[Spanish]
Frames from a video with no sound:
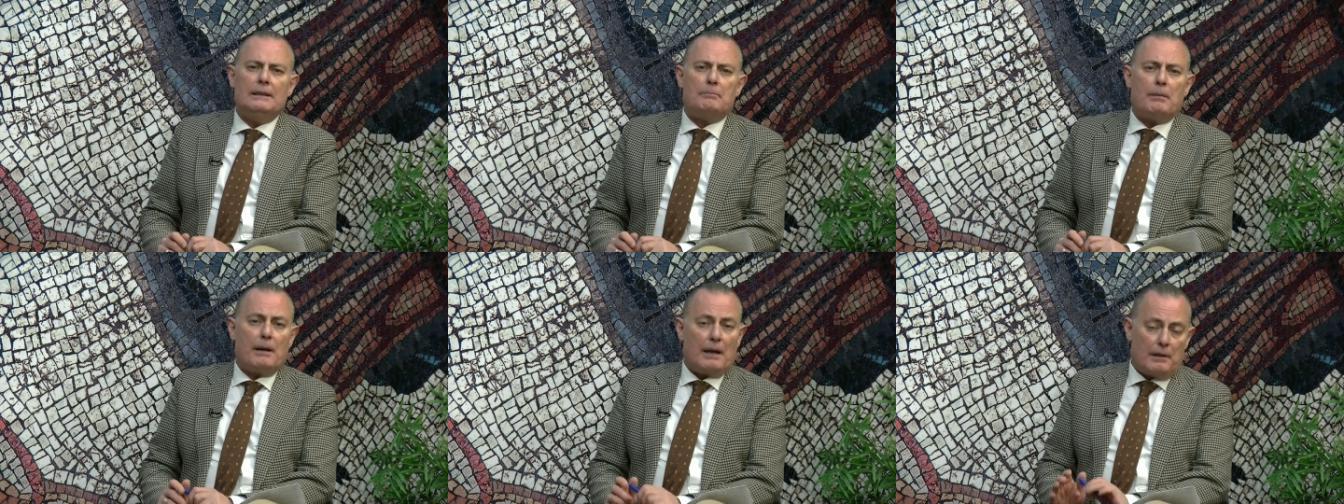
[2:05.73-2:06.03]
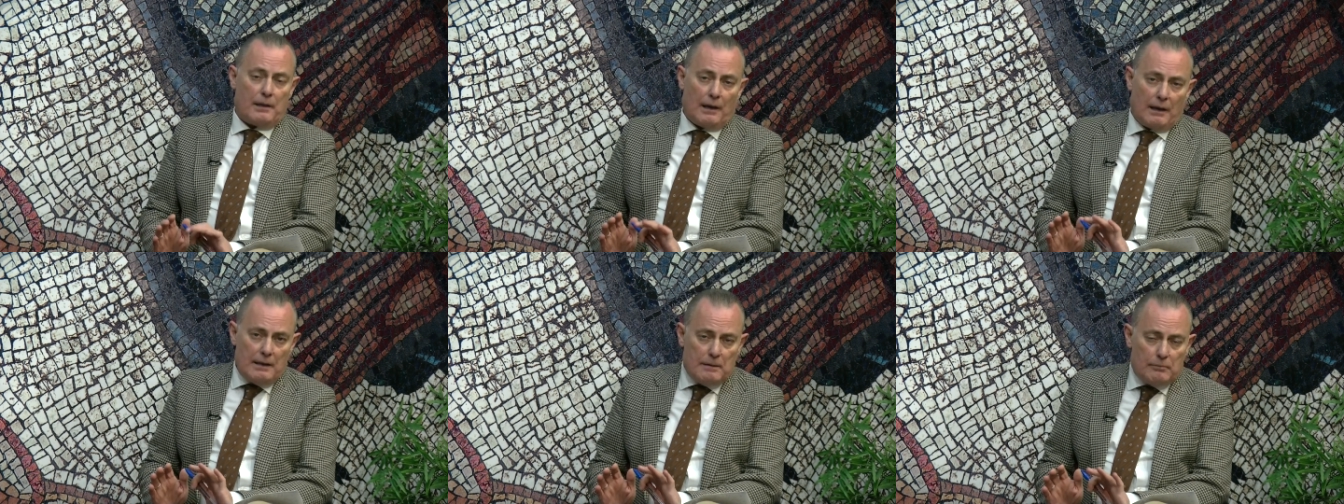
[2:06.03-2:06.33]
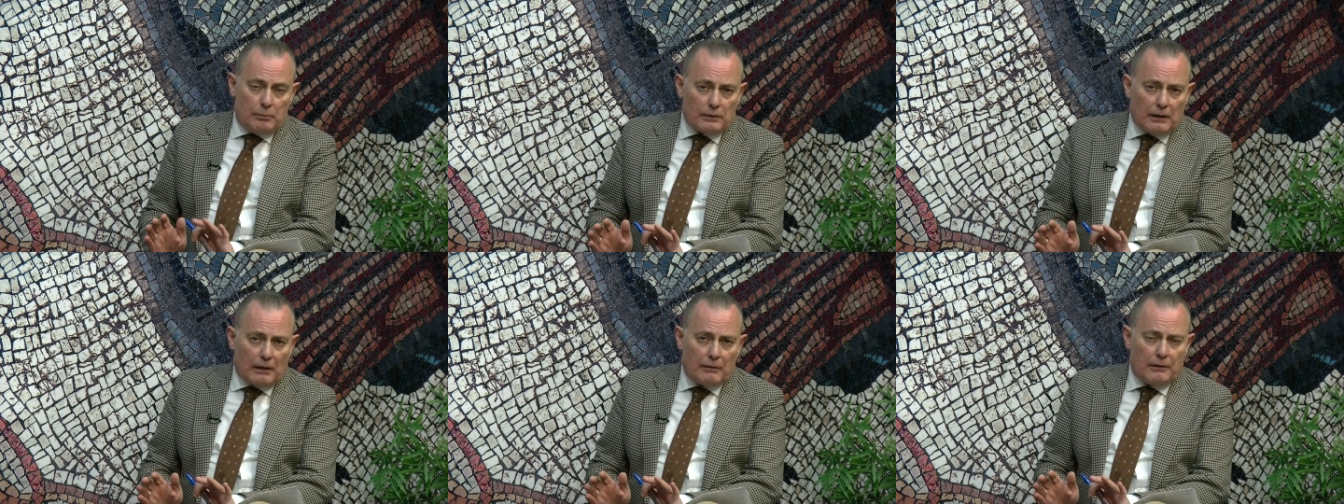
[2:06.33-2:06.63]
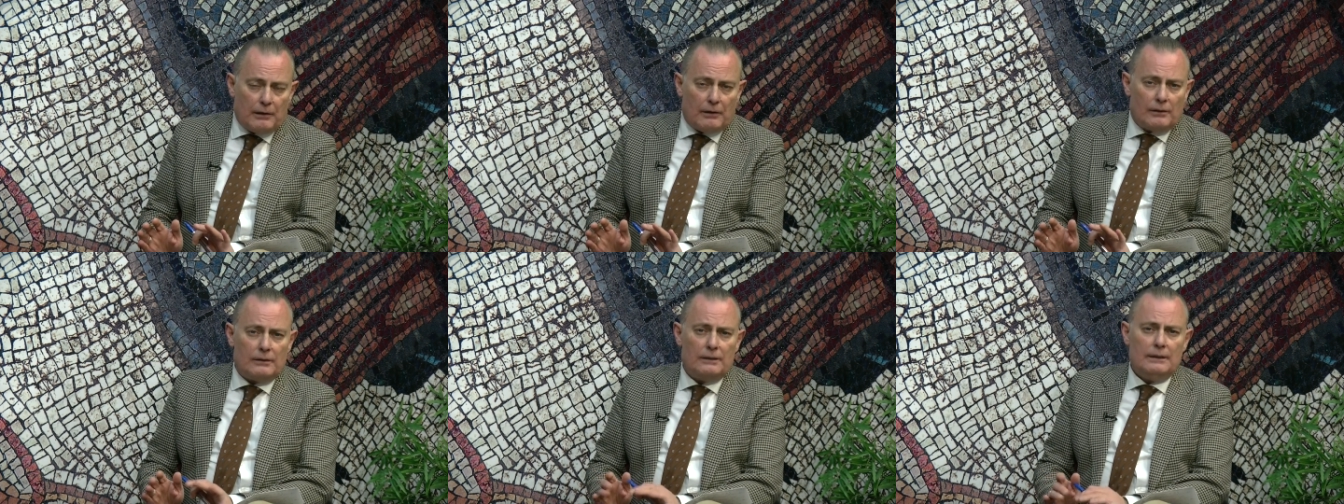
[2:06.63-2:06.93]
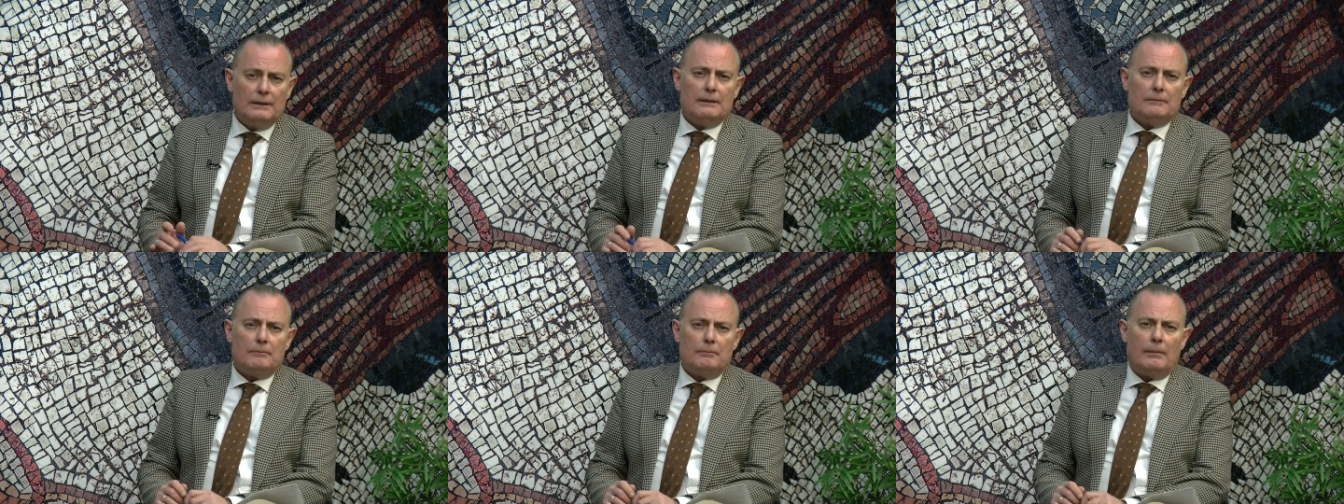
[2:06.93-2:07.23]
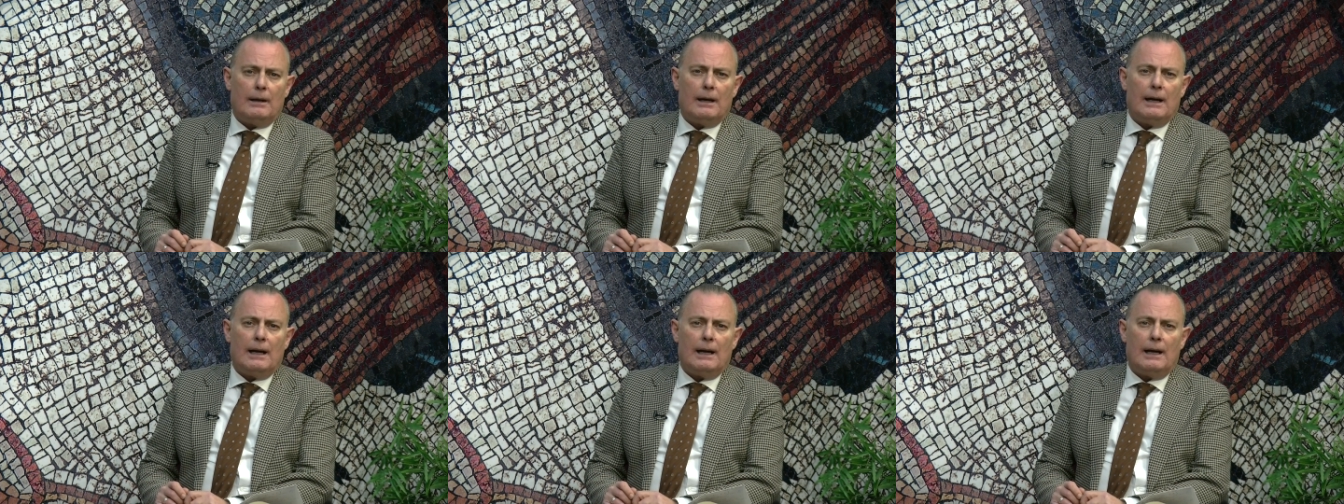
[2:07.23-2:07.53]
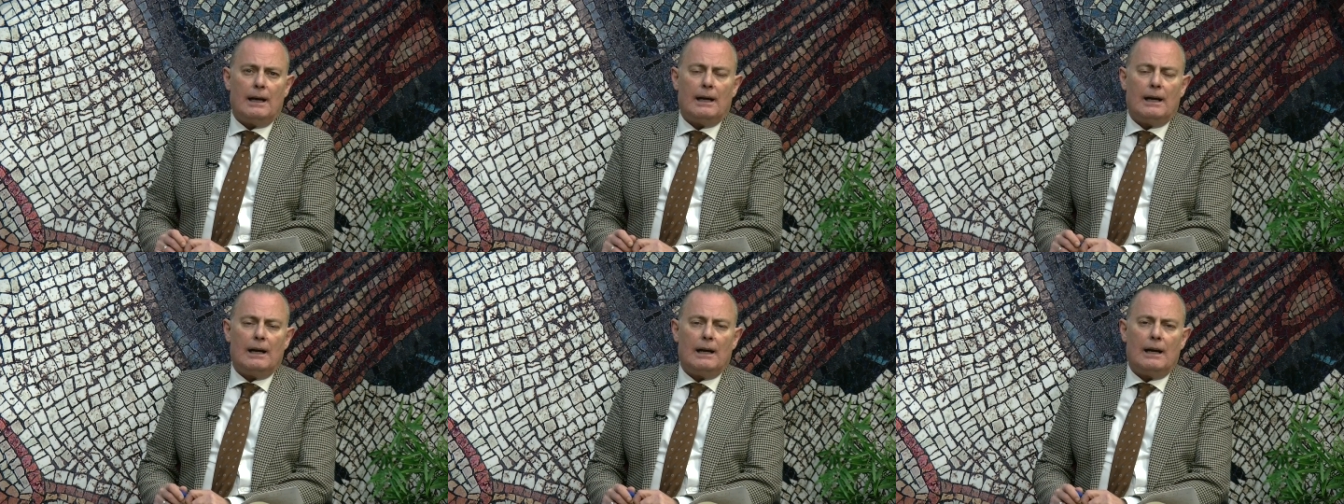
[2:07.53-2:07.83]
parece que Diputación
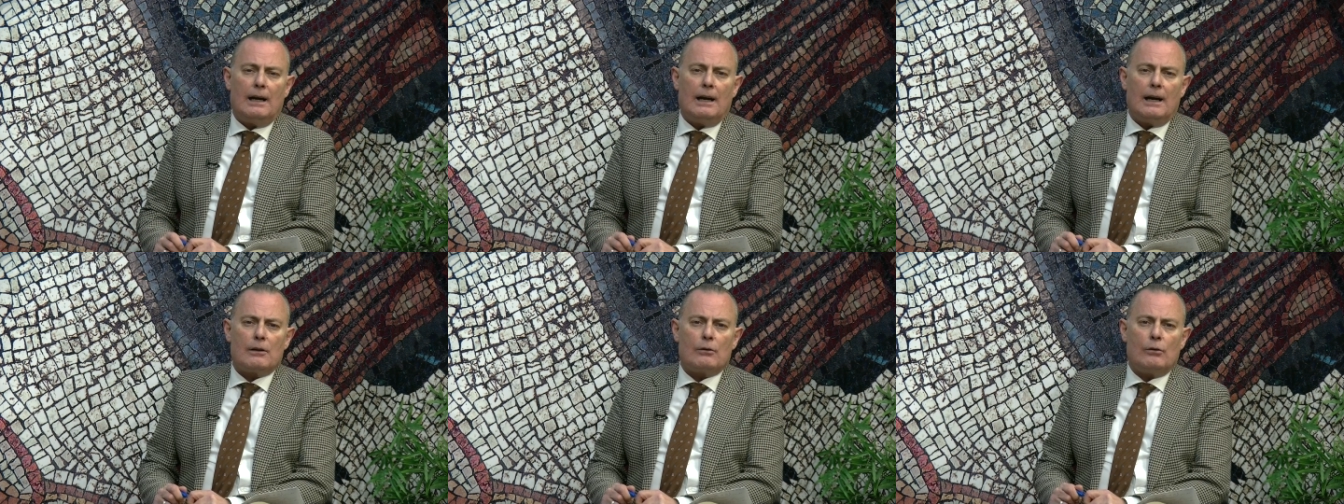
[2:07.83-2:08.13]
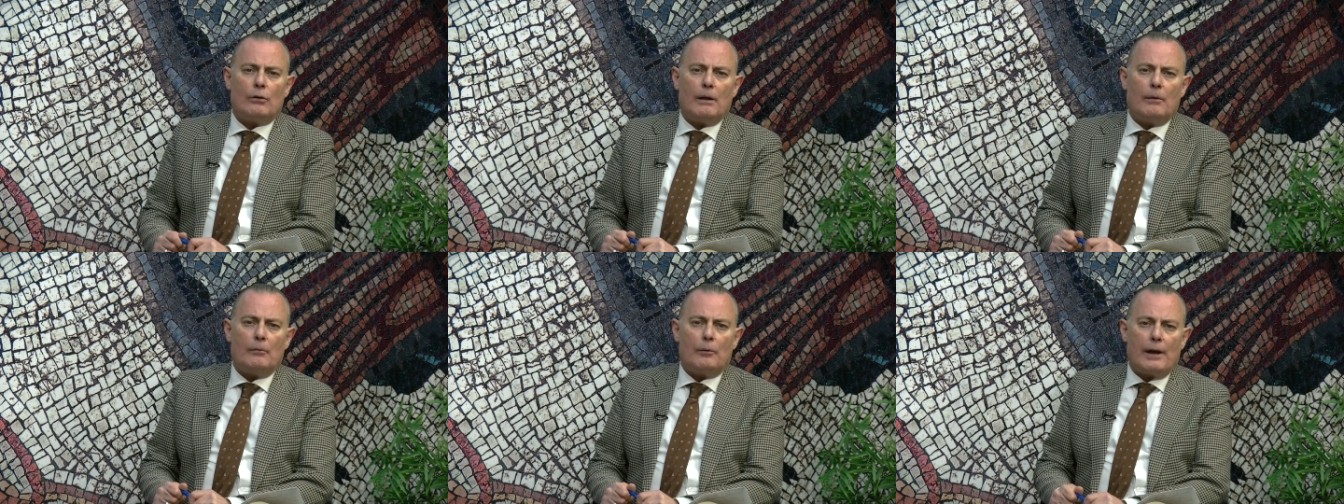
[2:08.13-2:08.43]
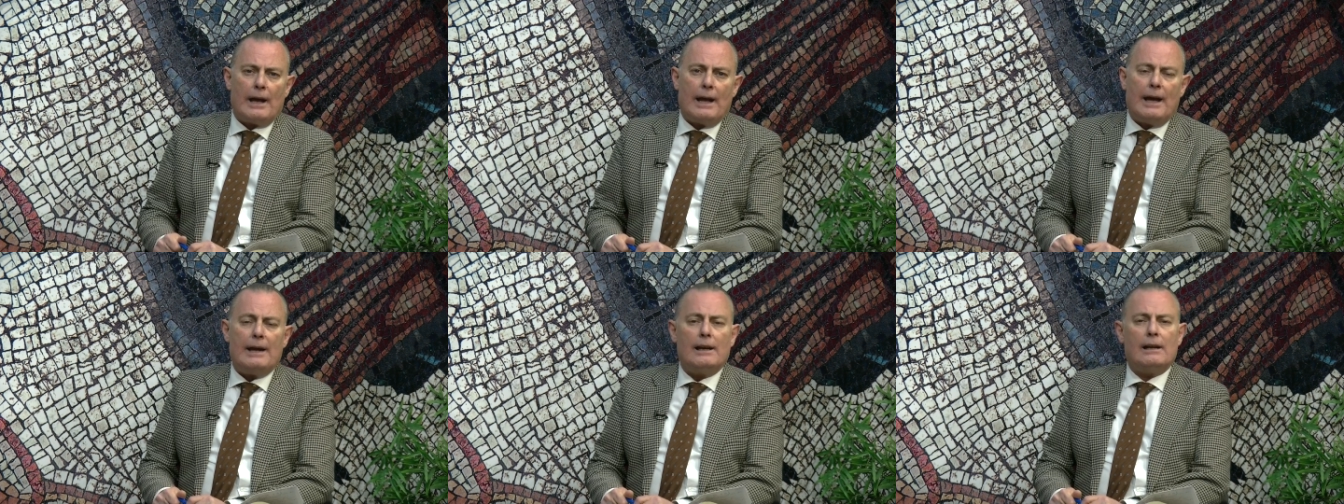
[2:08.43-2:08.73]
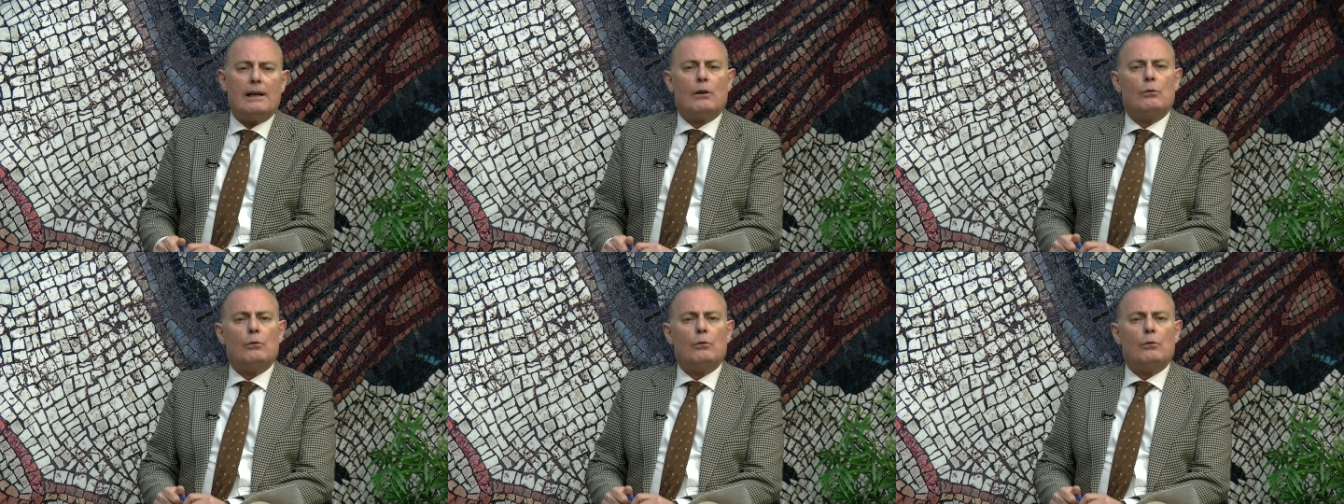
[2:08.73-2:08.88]
va a colaborar,